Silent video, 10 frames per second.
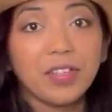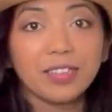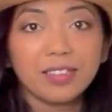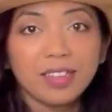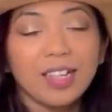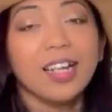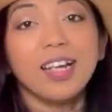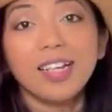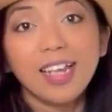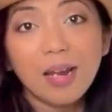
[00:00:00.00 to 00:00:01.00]
it
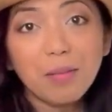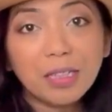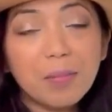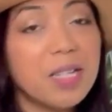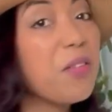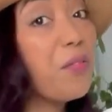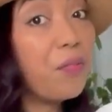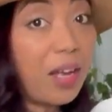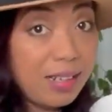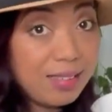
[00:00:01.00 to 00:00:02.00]
again teman-teman
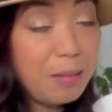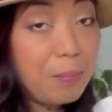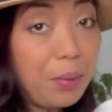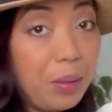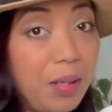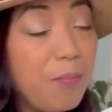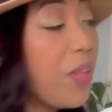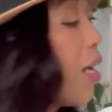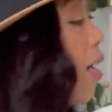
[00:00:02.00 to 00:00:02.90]
very simple